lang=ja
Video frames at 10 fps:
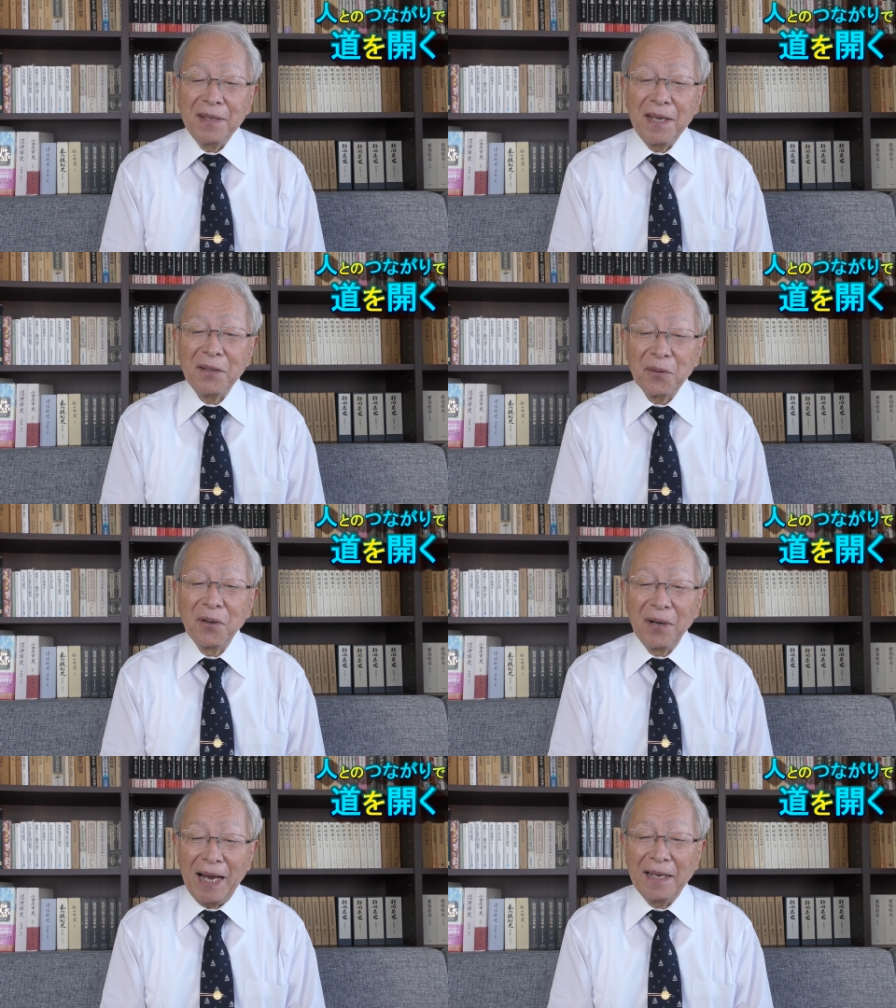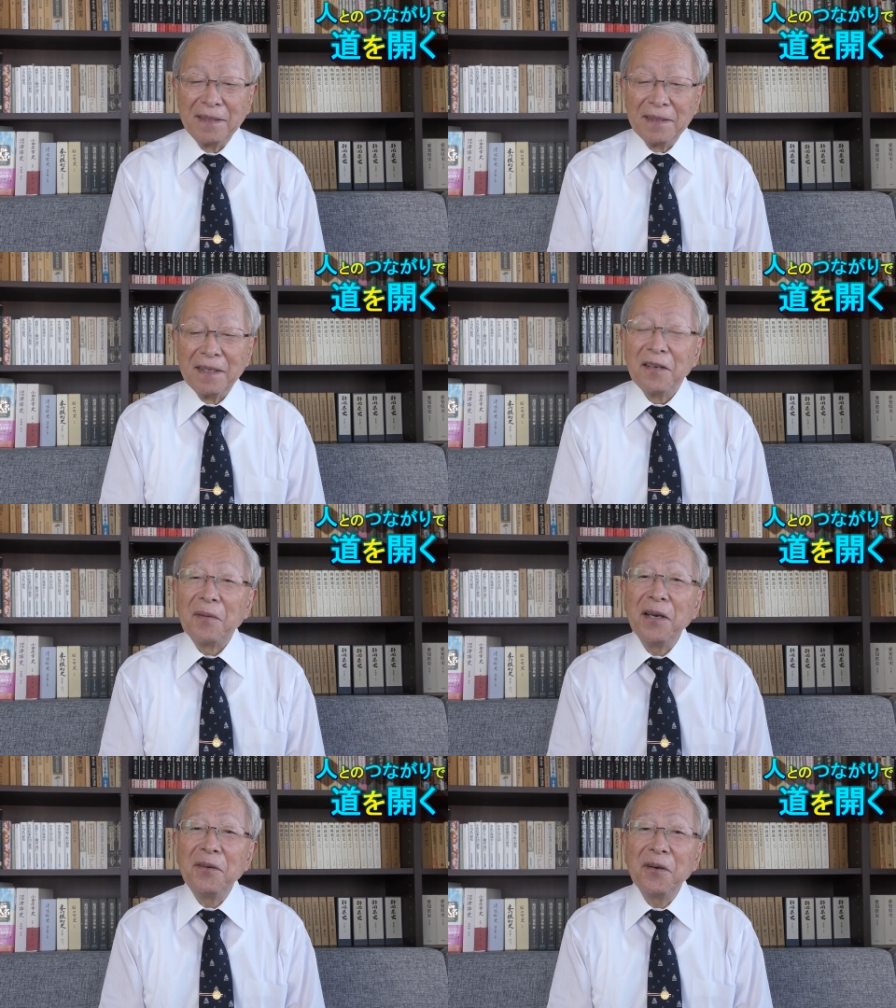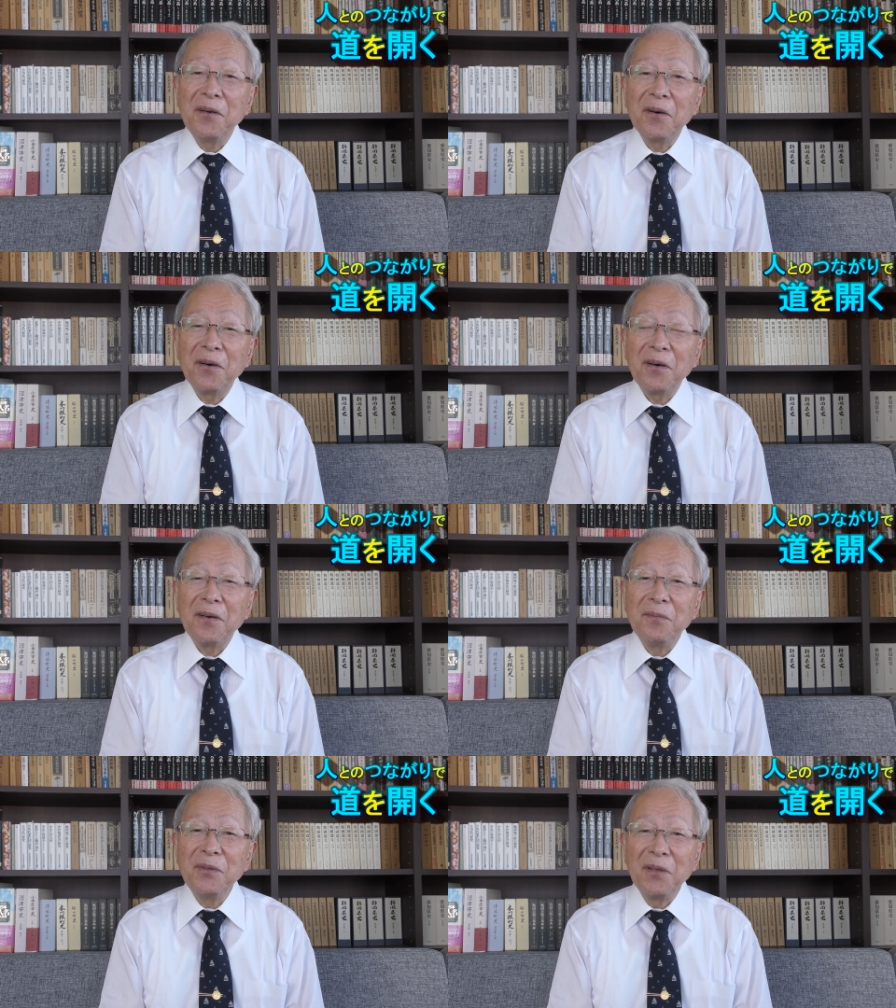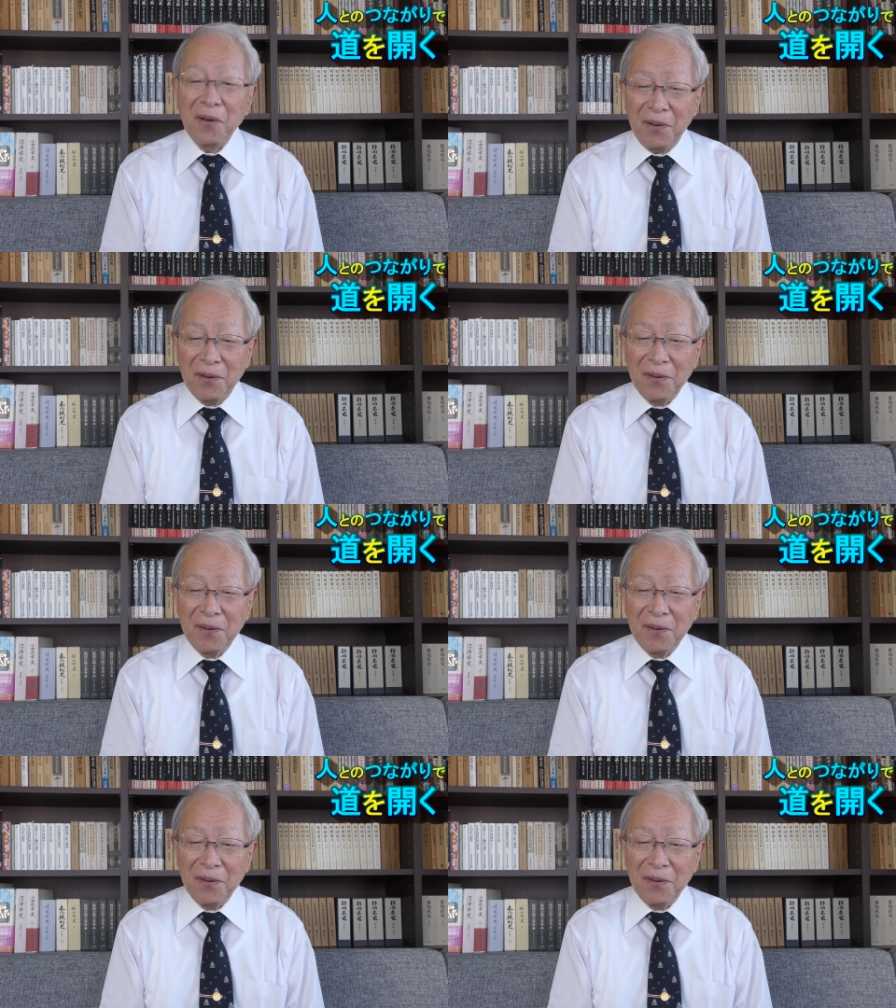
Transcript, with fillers: でところがいろいろ部の